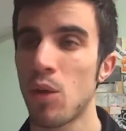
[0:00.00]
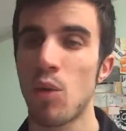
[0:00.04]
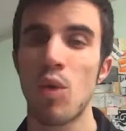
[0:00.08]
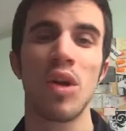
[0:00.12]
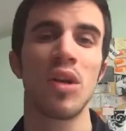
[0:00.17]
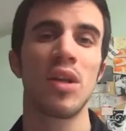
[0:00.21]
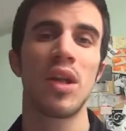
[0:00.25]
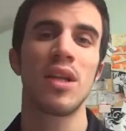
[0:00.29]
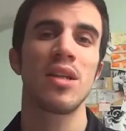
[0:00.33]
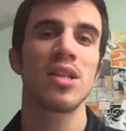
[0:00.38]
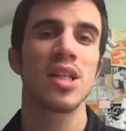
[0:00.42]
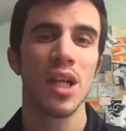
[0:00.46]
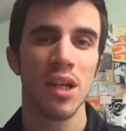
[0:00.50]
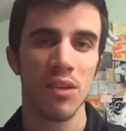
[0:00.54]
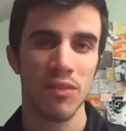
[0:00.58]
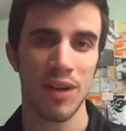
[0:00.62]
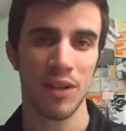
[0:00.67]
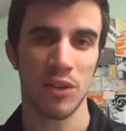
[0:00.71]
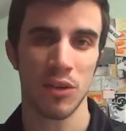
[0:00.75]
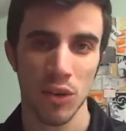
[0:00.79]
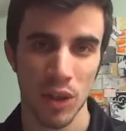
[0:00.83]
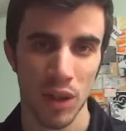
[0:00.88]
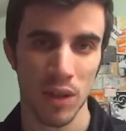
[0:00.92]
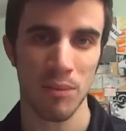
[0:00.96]
Quindi già il
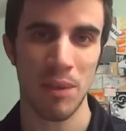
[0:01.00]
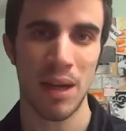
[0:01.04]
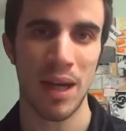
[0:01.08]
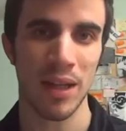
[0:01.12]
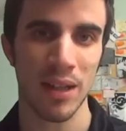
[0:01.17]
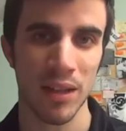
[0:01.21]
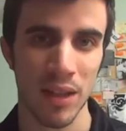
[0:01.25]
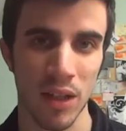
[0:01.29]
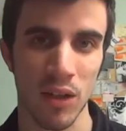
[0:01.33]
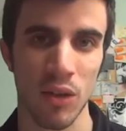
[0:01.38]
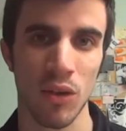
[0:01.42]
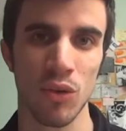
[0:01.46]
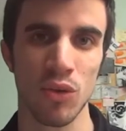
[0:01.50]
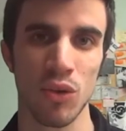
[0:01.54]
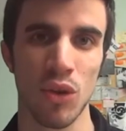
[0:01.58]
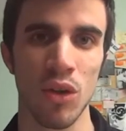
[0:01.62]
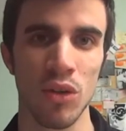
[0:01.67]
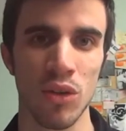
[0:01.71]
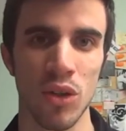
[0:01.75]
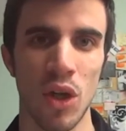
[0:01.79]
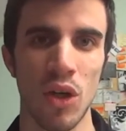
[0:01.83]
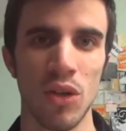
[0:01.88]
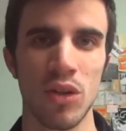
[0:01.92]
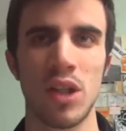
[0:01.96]
fatto che manchi
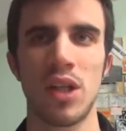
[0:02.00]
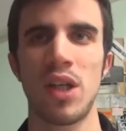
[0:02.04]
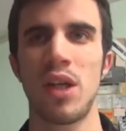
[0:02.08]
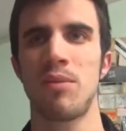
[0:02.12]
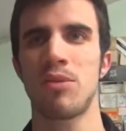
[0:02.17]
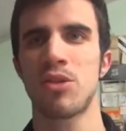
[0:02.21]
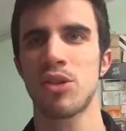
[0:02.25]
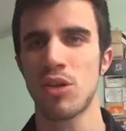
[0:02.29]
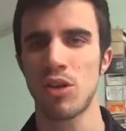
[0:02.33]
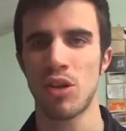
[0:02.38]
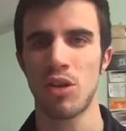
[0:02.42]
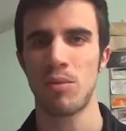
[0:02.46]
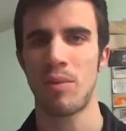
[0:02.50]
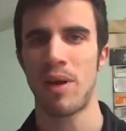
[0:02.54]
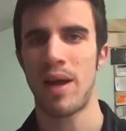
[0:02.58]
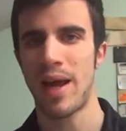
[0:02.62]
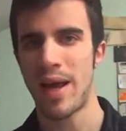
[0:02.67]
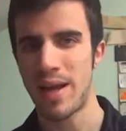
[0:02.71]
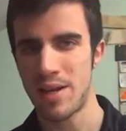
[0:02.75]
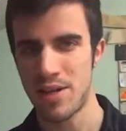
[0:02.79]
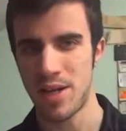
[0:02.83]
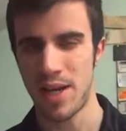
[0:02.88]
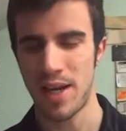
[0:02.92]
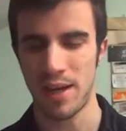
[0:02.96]
contro il Tottenham secondo me
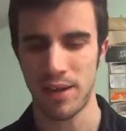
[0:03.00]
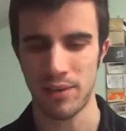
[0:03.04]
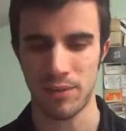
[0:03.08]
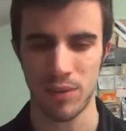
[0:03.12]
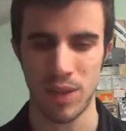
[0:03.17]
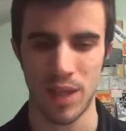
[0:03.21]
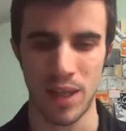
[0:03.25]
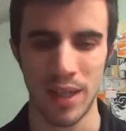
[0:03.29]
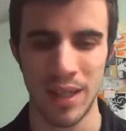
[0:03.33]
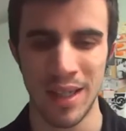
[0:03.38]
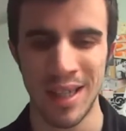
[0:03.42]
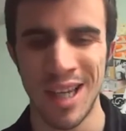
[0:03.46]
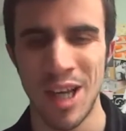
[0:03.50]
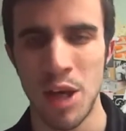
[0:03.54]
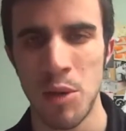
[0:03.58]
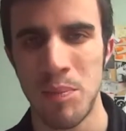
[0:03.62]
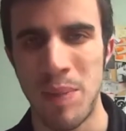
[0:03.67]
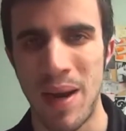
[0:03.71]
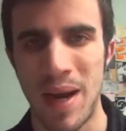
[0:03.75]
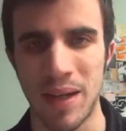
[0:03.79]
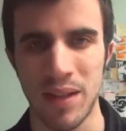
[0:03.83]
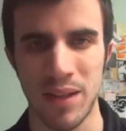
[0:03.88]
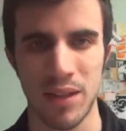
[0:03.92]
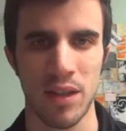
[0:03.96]
è già una
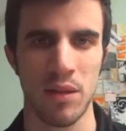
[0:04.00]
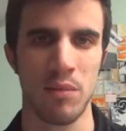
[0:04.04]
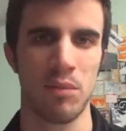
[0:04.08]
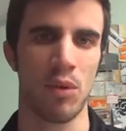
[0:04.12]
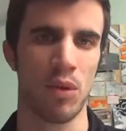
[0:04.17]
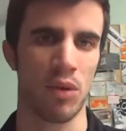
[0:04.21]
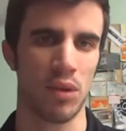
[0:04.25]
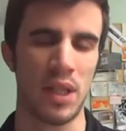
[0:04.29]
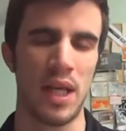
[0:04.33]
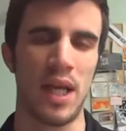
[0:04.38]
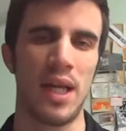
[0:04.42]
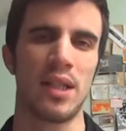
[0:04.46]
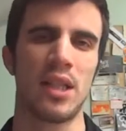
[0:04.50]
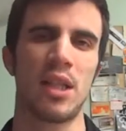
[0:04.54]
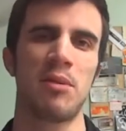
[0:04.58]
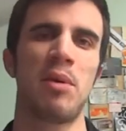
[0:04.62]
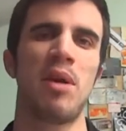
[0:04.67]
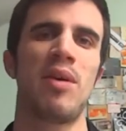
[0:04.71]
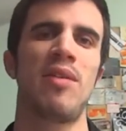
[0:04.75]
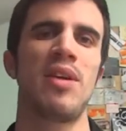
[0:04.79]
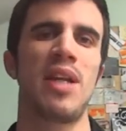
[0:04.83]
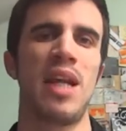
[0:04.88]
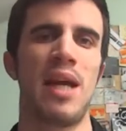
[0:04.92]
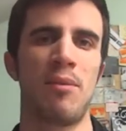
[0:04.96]
perdita importante.
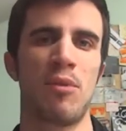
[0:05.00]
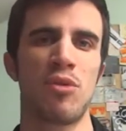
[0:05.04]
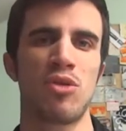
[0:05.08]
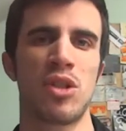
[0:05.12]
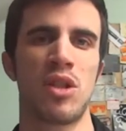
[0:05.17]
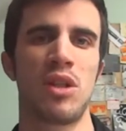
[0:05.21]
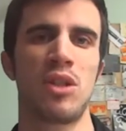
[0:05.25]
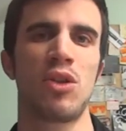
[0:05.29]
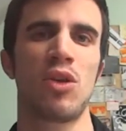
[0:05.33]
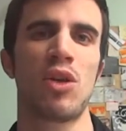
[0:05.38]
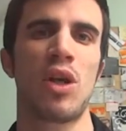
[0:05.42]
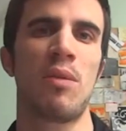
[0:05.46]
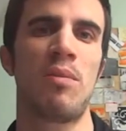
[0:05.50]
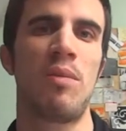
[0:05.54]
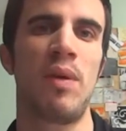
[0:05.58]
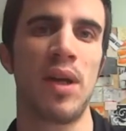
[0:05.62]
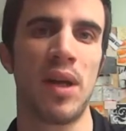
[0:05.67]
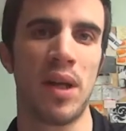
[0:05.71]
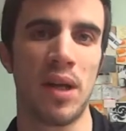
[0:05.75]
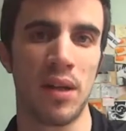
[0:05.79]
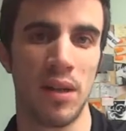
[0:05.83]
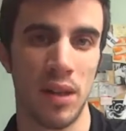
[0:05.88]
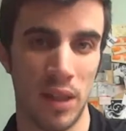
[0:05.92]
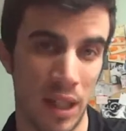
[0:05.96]
Poi vediamo se ritorna
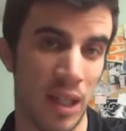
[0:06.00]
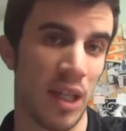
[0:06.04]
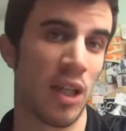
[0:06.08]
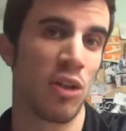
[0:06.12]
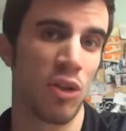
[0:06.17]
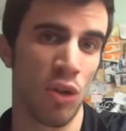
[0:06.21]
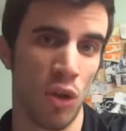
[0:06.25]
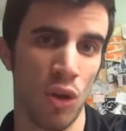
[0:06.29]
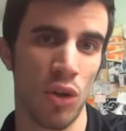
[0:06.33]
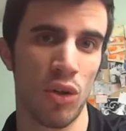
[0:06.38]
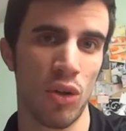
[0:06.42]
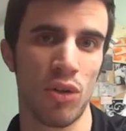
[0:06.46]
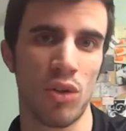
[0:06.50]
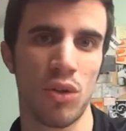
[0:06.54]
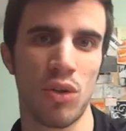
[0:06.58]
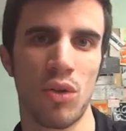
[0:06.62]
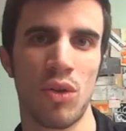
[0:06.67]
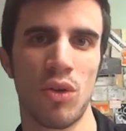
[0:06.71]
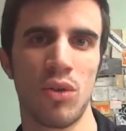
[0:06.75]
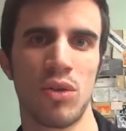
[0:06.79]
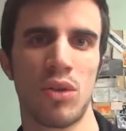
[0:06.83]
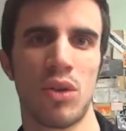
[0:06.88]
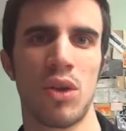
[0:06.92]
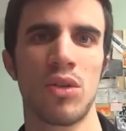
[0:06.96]
per il ritorno
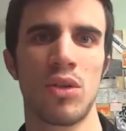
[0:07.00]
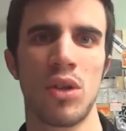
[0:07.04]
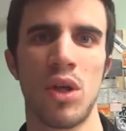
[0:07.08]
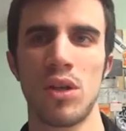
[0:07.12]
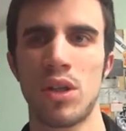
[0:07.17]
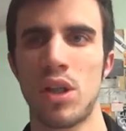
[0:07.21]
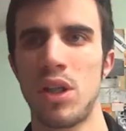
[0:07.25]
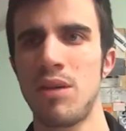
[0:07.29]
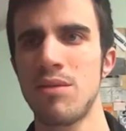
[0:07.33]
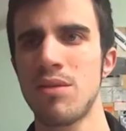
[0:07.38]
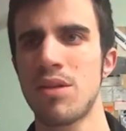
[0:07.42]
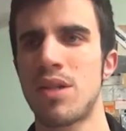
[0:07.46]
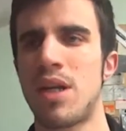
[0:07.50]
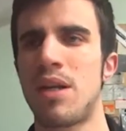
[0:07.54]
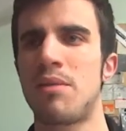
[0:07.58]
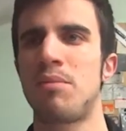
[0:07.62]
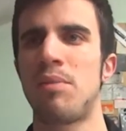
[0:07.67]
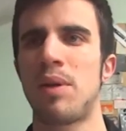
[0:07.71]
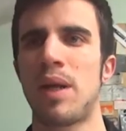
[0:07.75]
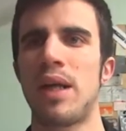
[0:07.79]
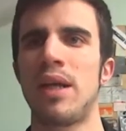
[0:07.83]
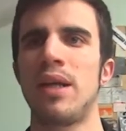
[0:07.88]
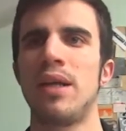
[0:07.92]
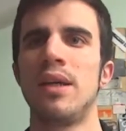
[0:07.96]
contro il Tottenham
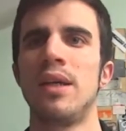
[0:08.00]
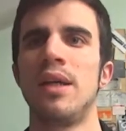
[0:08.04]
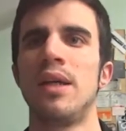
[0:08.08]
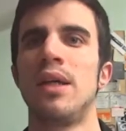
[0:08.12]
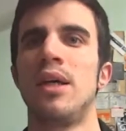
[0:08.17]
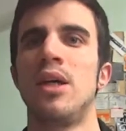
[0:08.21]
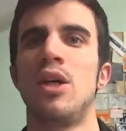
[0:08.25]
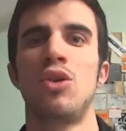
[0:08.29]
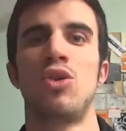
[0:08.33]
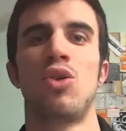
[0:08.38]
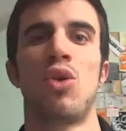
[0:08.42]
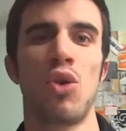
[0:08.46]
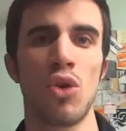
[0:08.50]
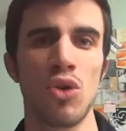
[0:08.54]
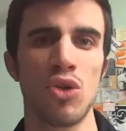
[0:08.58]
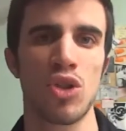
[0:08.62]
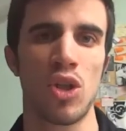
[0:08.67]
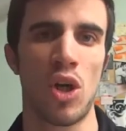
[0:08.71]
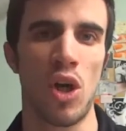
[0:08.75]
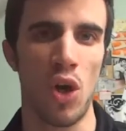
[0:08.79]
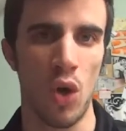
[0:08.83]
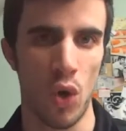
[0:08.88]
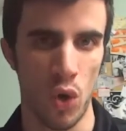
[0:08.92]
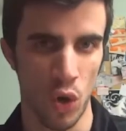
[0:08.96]
sempre, non lo
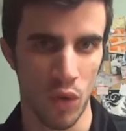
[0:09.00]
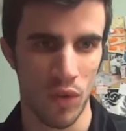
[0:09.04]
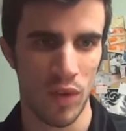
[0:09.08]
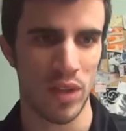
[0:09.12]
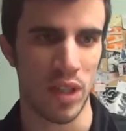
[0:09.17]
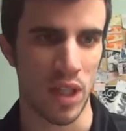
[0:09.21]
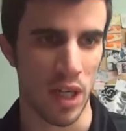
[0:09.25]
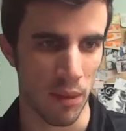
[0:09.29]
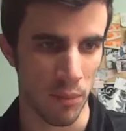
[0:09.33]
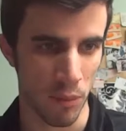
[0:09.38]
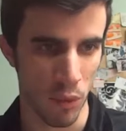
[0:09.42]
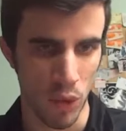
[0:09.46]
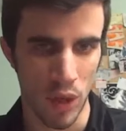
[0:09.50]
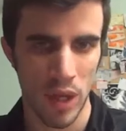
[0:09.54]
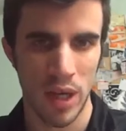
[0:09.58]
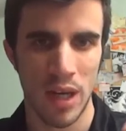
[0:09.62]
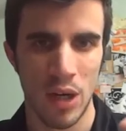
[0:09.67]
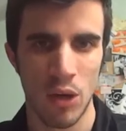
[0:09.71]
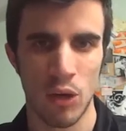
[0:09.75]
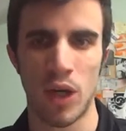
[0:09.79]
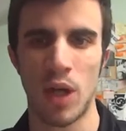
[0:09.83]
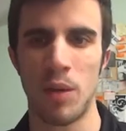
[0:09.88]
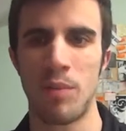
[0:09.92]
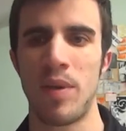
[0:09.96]
so, lo vedremo e
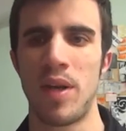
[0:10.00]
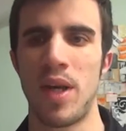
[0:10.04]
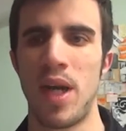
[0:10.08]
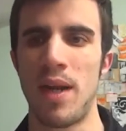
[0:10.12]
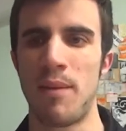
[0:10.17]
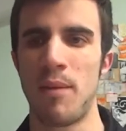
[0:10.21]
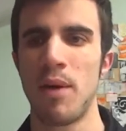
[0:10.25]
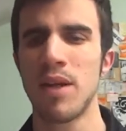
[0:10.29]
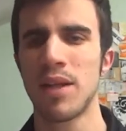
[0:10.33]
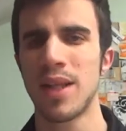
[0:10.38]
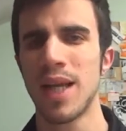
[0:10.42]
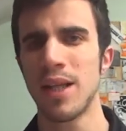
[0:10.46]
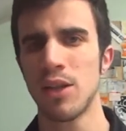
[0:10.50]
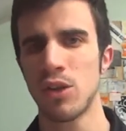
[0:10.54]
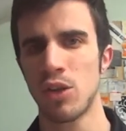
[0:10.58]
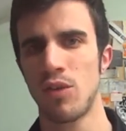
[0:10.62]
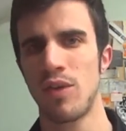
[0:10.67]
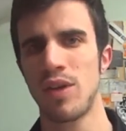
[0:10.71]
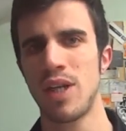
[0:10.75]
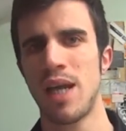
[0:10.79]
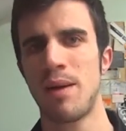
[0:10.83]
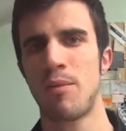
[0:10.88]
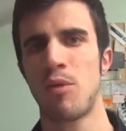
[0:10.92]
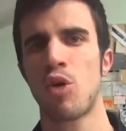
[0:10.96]
lo capiremo. Intanto
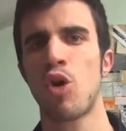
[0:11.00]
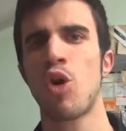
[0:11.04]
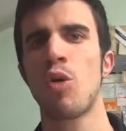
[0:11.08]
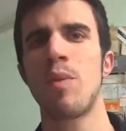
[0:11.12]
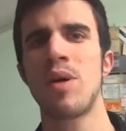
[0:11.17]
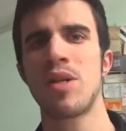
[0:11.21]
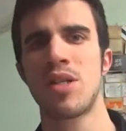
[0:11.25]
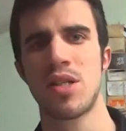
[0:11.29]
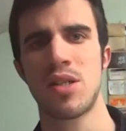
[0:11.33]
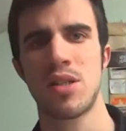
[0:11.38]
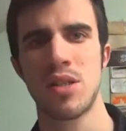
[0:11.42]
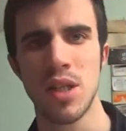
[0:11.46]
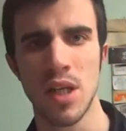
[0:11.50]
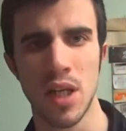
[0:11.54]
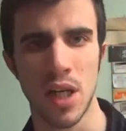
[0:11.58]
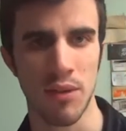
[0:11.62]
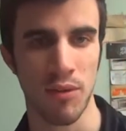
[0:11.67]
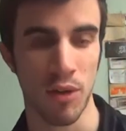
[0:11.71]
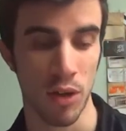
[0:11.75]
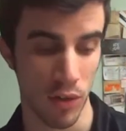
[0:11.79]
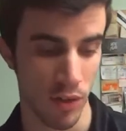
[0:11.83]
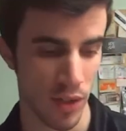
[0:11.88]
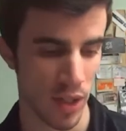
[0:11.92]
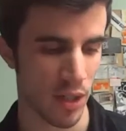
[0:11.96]
vediamo come gestire,
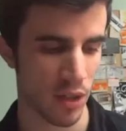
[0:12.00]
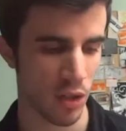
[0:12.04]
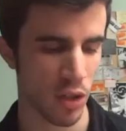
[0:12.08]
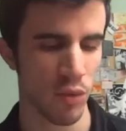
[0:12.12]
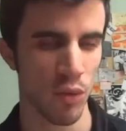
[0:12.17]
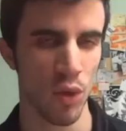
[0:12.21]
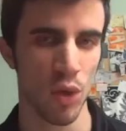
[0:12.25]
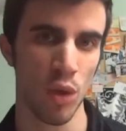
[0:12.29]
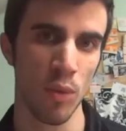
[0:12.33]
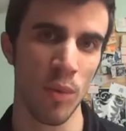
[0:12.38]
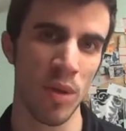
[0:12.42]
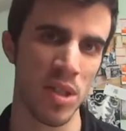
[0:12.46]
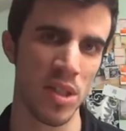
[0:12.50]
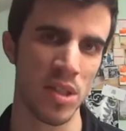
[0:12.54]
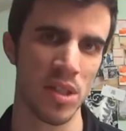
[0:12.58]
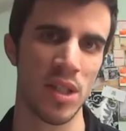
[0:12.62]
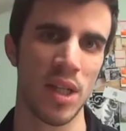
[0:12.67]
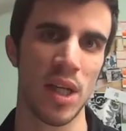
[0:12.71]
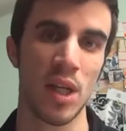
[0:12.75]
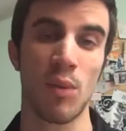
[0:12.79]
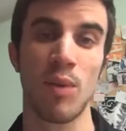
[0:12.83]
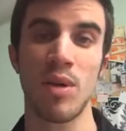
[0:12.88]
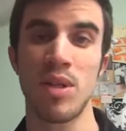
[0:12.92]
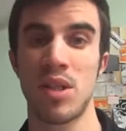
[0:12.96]
voglio vedere con voi come
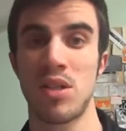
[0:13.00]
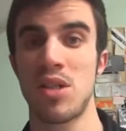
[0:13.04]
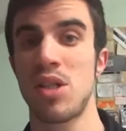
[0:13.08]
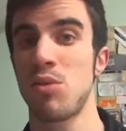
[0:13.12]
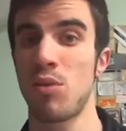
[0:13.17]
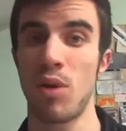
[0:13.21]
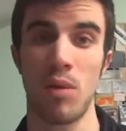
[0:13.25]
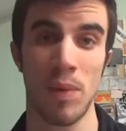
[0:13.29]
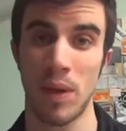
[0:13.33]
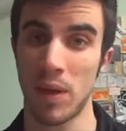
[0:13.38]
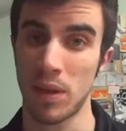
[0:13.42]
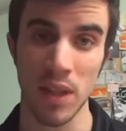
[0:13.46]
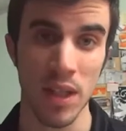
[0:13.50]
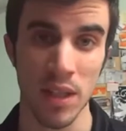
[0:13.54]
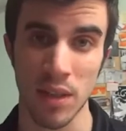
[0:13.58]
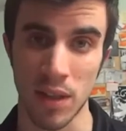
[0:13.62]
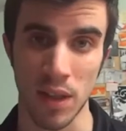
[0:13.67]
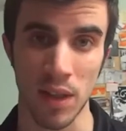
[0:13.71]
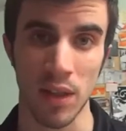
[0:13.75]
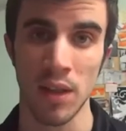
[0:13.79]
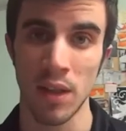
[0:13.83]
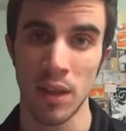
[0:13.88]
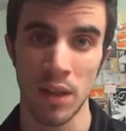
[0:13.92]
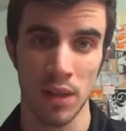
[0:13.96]
gestire queste 5
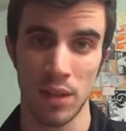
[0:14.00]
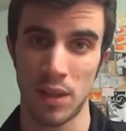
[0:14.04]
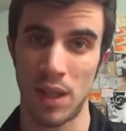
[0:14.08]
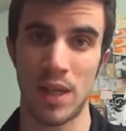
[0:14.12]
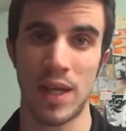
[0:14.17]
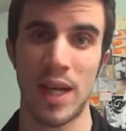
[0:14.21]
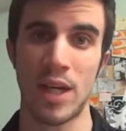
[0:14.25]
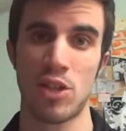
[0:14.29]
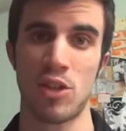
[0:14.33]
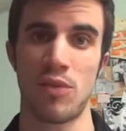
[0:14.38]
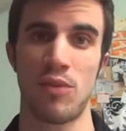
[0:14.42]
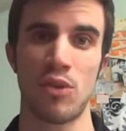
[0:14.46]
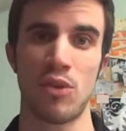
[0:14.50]
partite, nel caso